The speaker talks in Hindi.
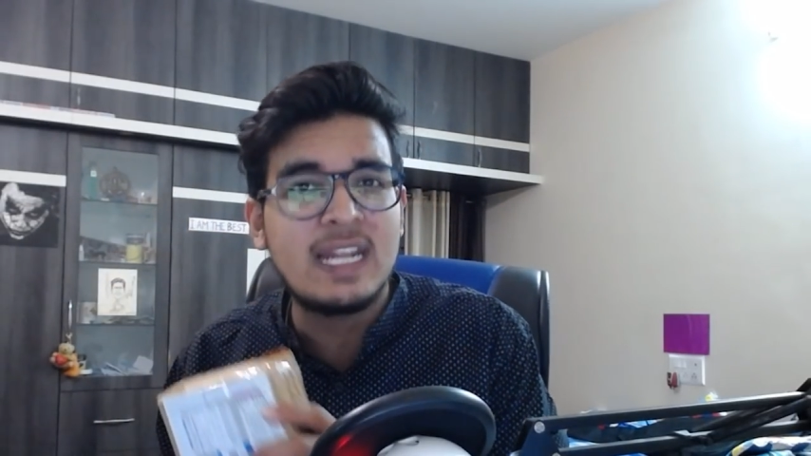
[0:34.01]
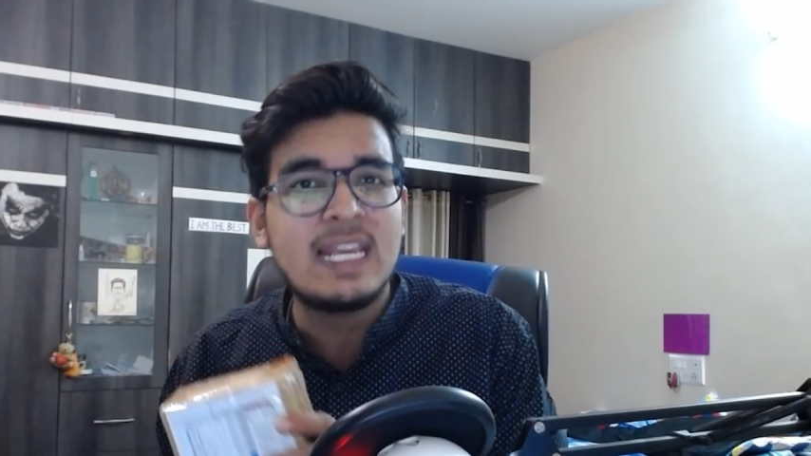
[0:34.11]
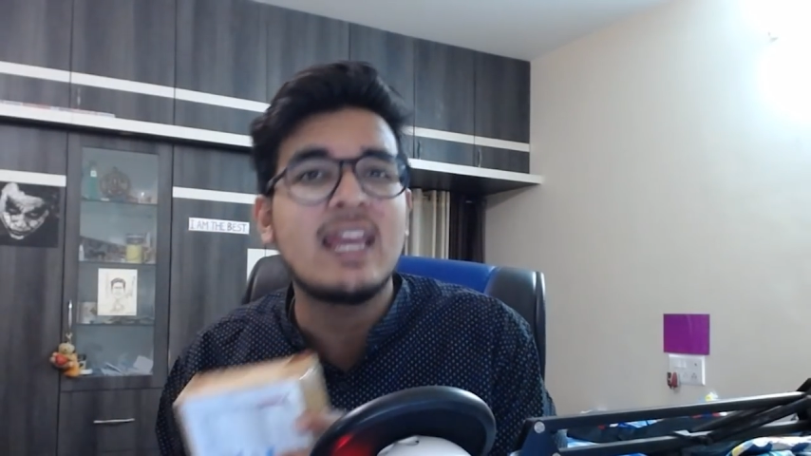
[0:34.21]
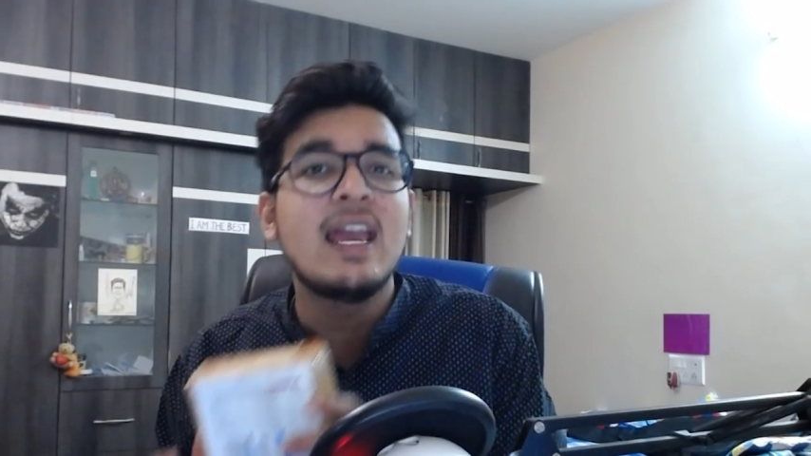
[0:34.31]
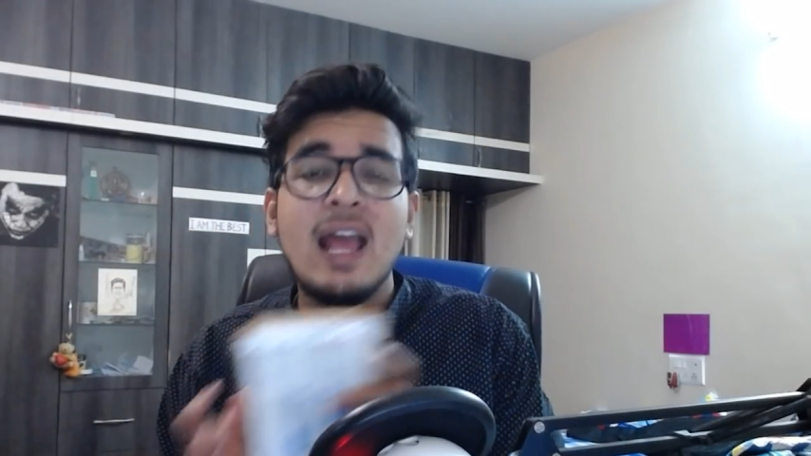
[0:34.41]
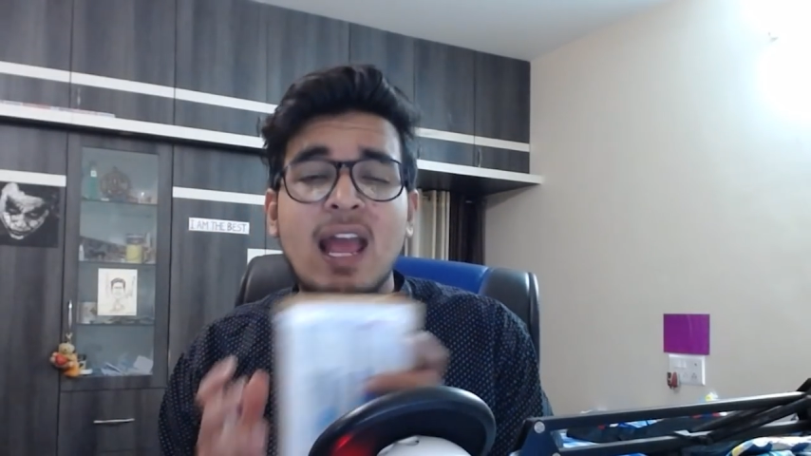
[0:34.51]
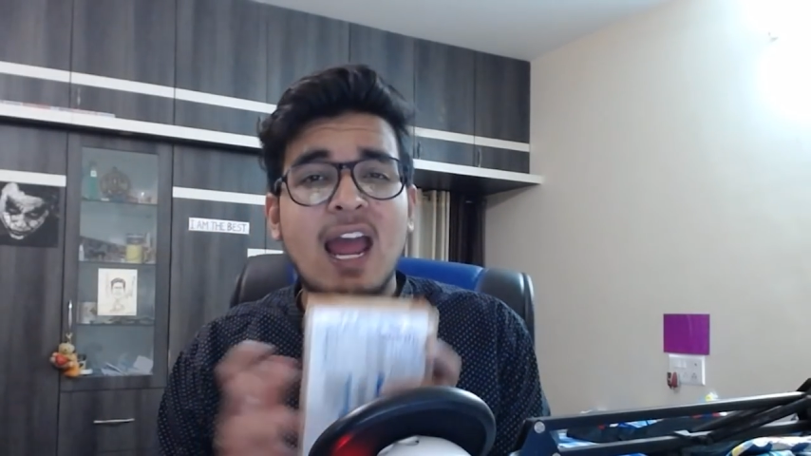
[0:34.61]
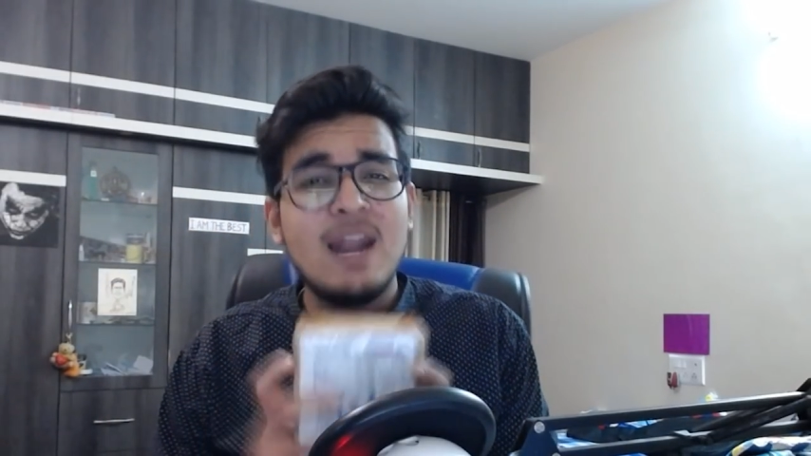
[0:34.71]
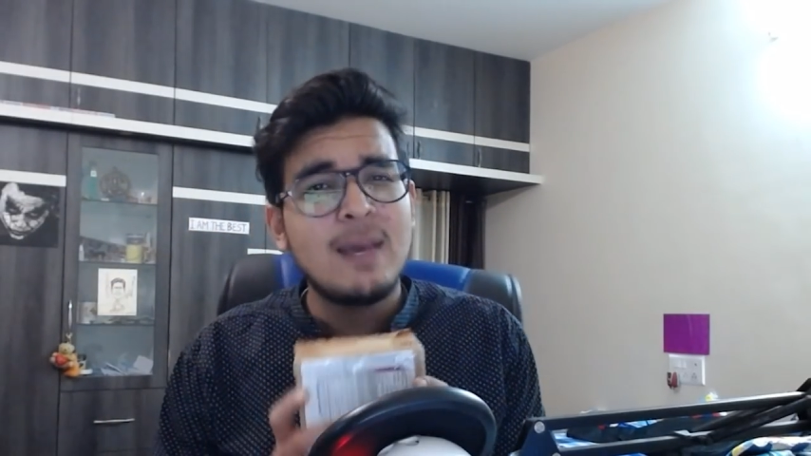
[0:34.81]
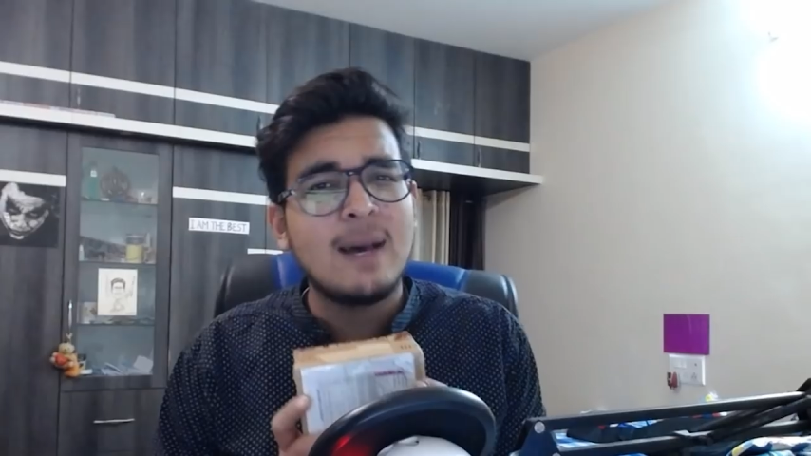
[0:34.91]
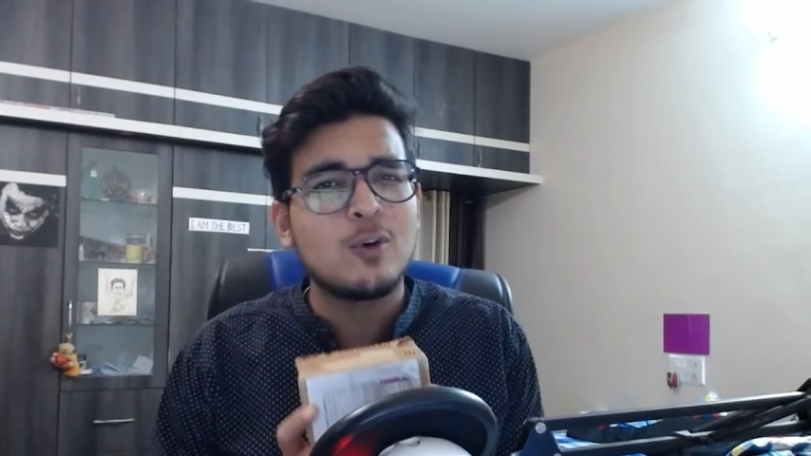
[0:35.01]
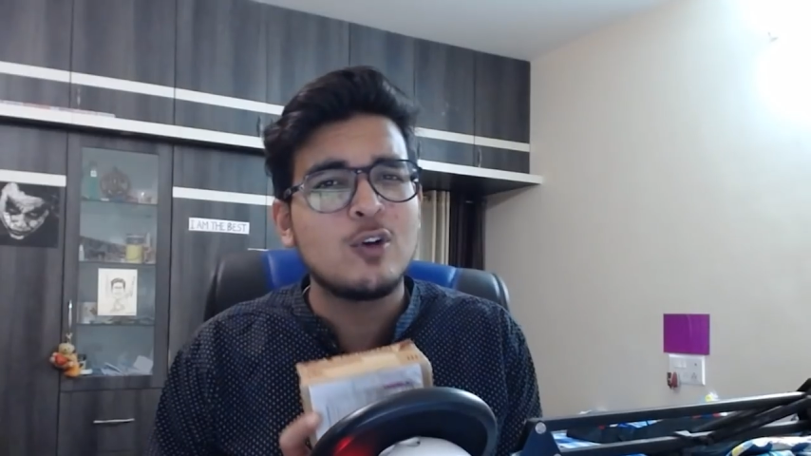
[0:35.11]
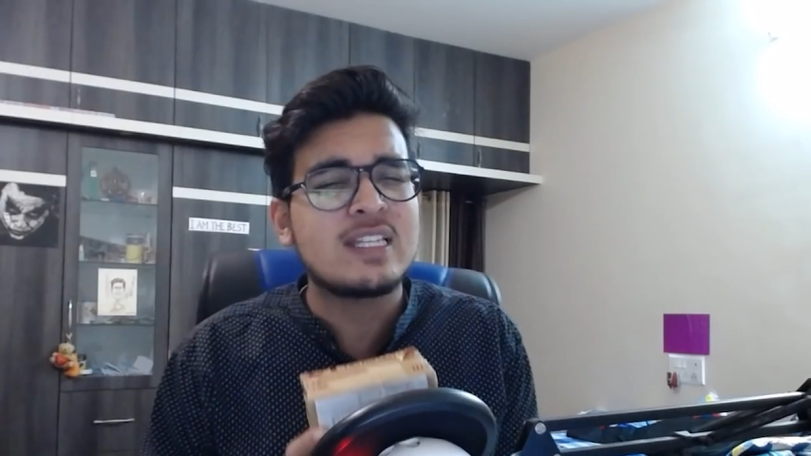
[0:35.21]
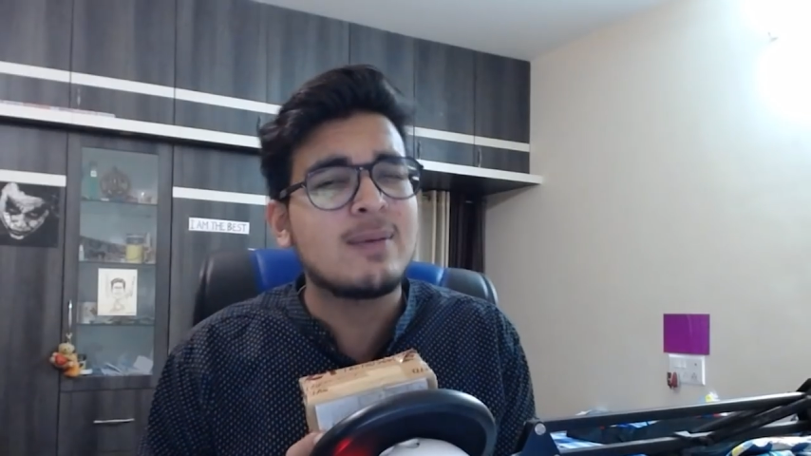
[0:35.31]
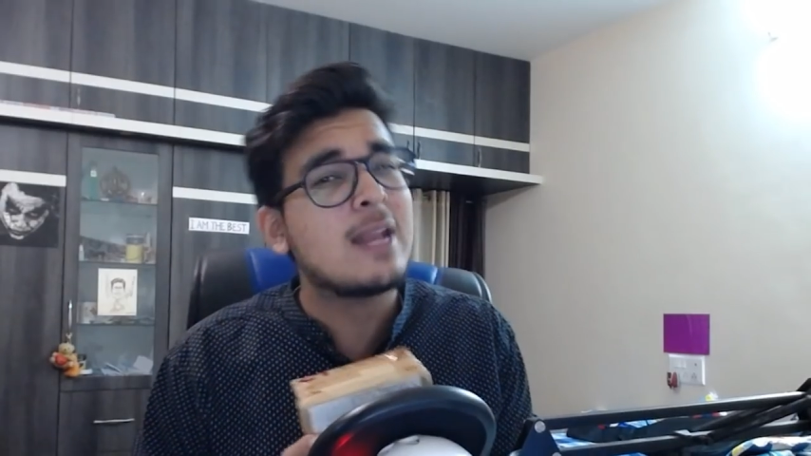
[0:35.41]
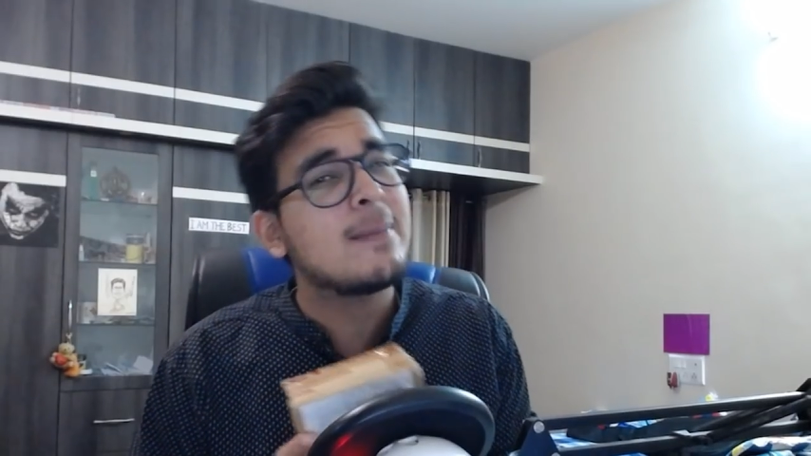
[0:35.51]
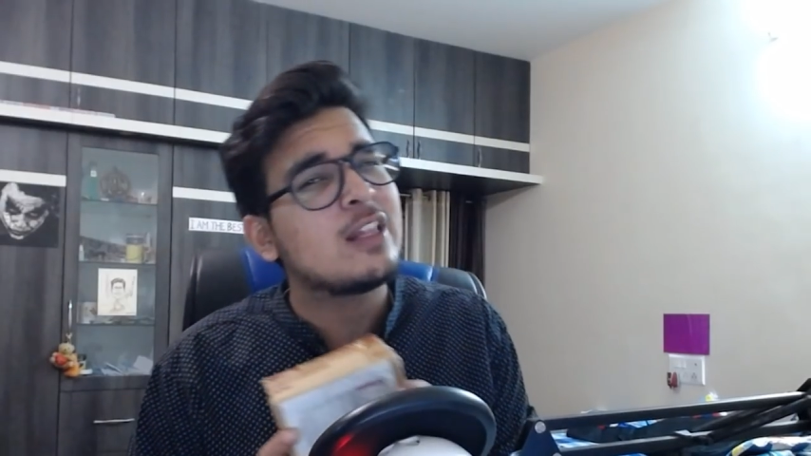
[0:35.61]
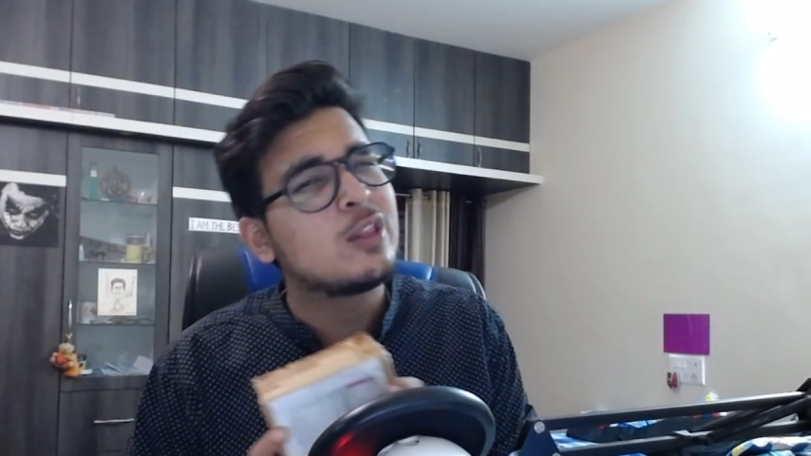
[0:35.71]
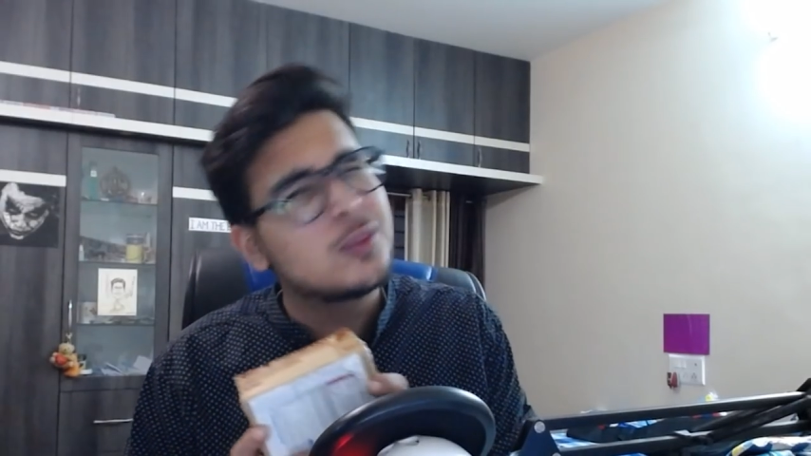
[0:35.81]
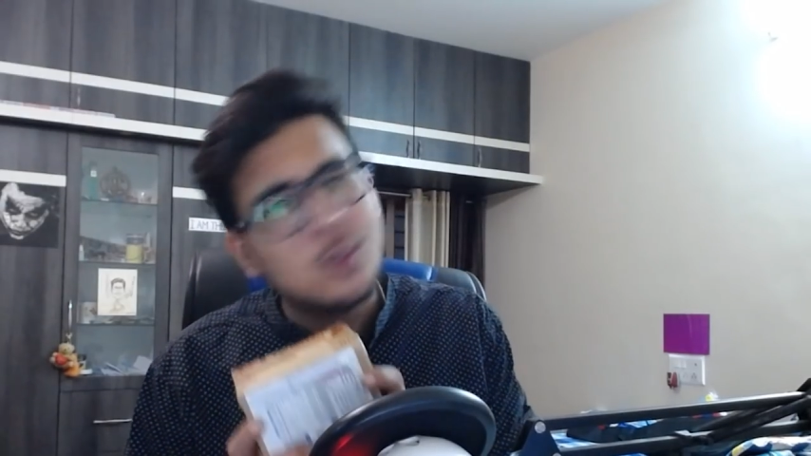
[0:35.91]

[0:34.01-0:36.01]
करेंगे एंड मैं आपको इसके बारे में